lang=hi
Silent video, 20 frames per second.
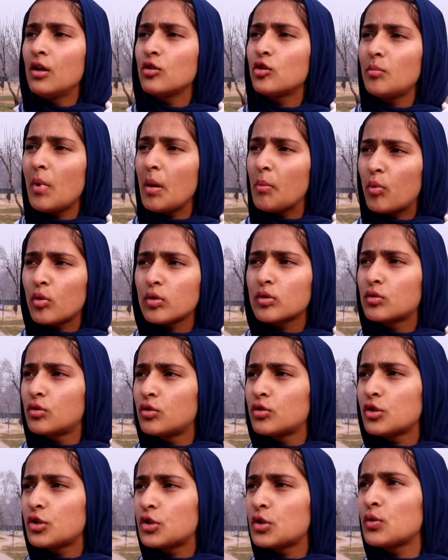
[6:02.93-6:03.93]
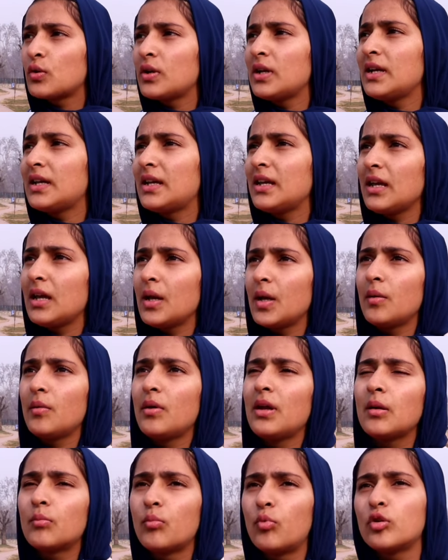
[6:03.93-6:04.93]
तो मैं बहुत खुश हुई कि ये
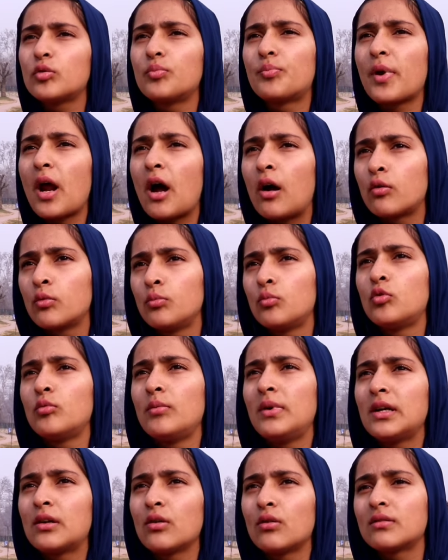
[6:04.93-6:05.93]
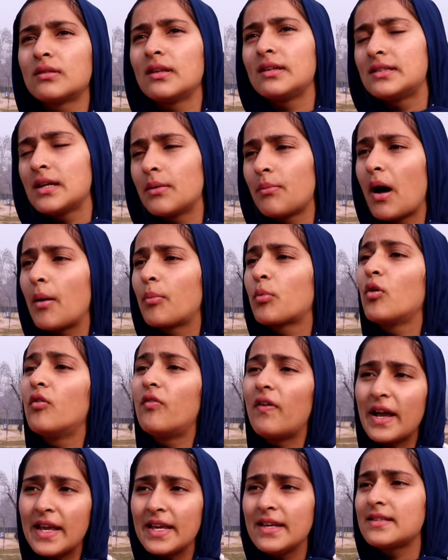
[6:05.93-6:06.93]
एक बहुत प्राउड मोमेंट होता है जब आपको
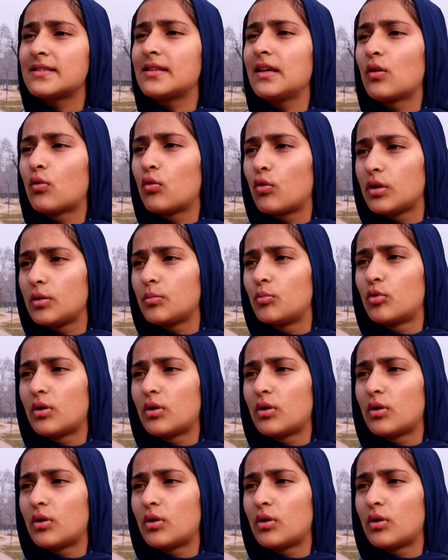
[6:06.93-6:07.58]
वहीं से कोई